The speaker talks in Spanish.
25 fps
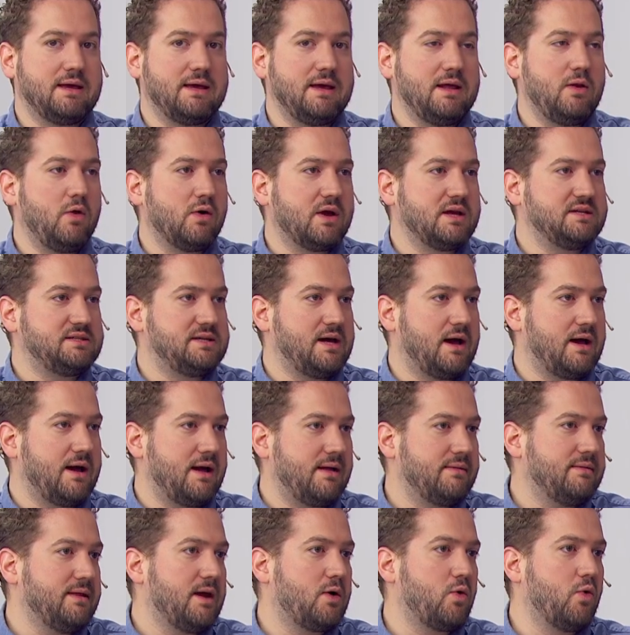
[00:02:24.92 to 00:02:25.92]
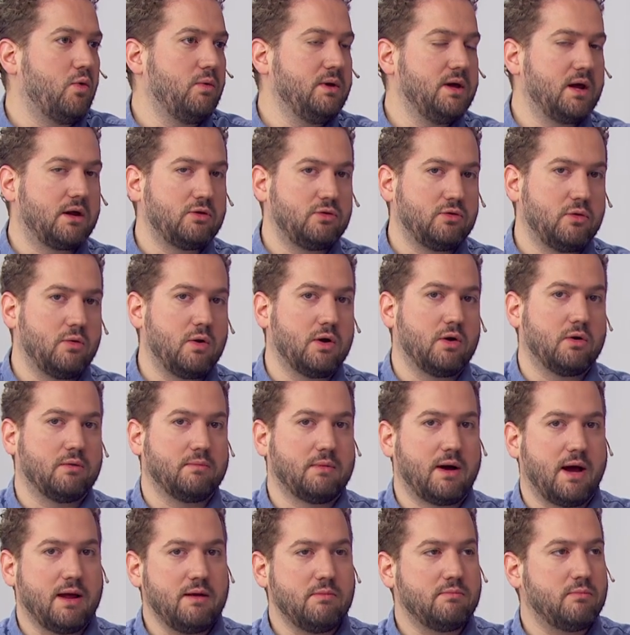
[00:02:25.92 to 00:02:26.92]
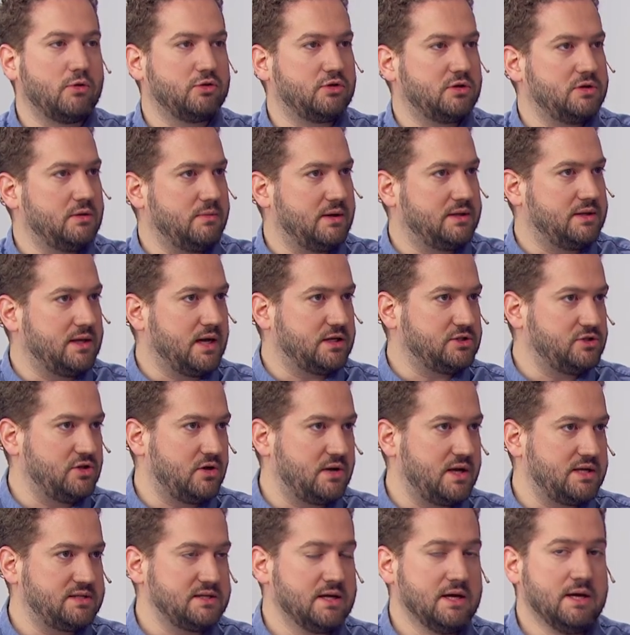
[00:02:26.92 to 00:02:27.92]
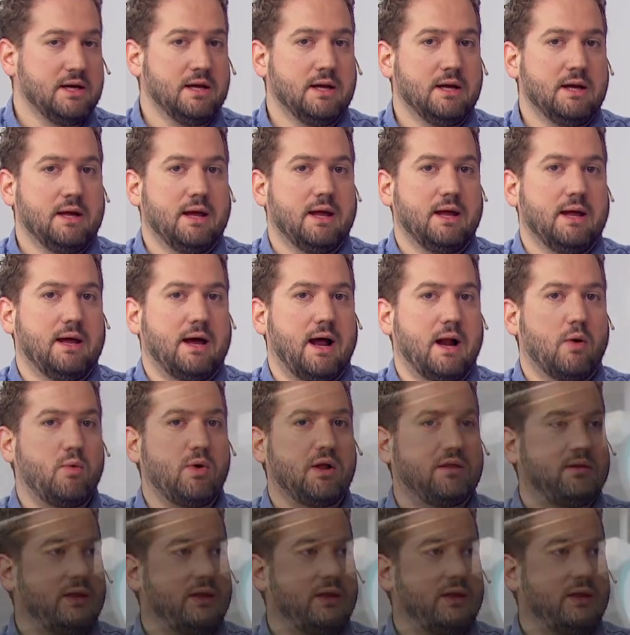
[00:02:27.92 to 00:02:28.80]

es lo que se ha descubierto? Bueno, hay un montón de investigaciones eh, algunas